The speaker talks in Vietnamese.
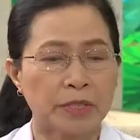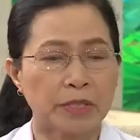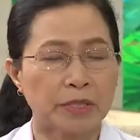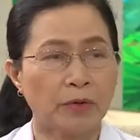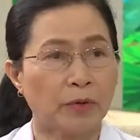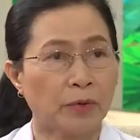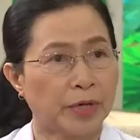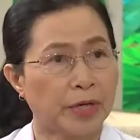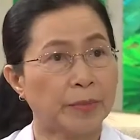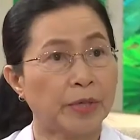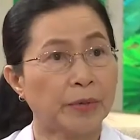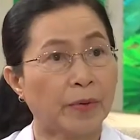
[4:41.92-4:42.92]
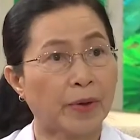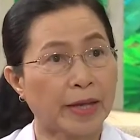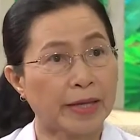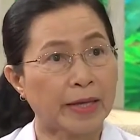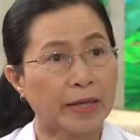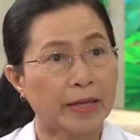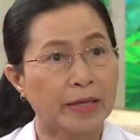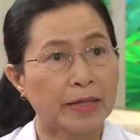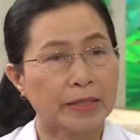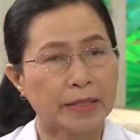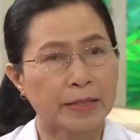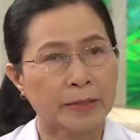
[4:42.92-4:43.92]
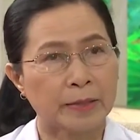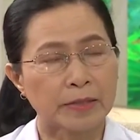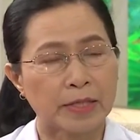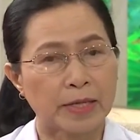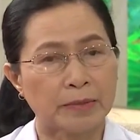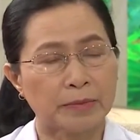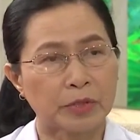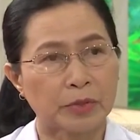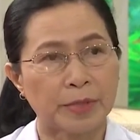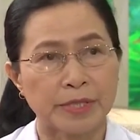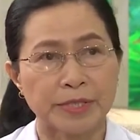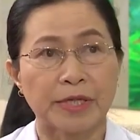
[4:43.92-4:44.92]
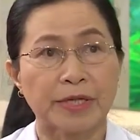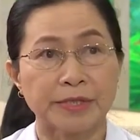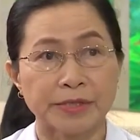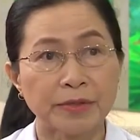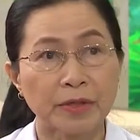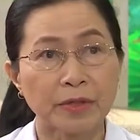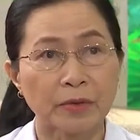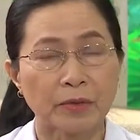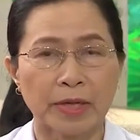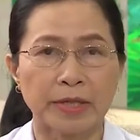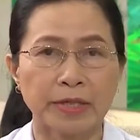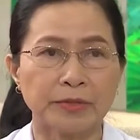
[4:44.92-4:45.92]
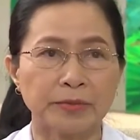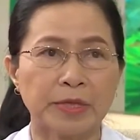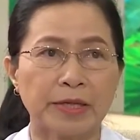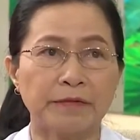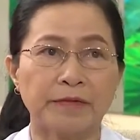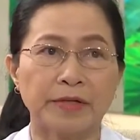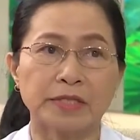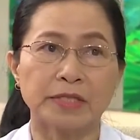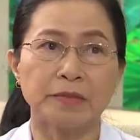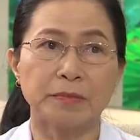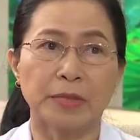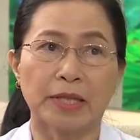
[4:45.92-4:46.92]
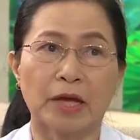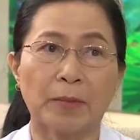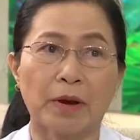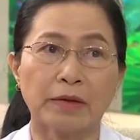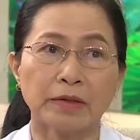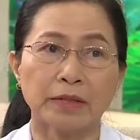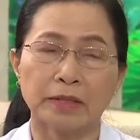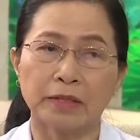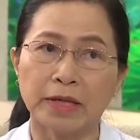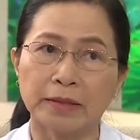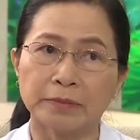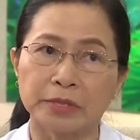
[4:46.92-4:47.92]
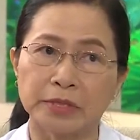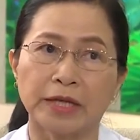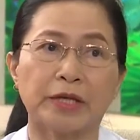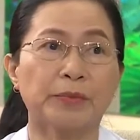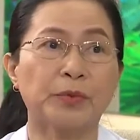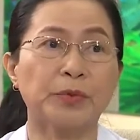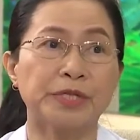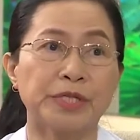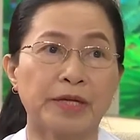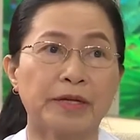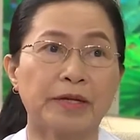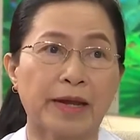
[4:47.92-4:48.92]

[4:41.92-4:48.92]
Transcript: khi nó lồi ra bên ngoài á thì nó sẽ làm cho bị trầy xước hoặc khi chúng ta đi vệ sinh mà táo bón thì nó làm trầy cái búi trĩ đó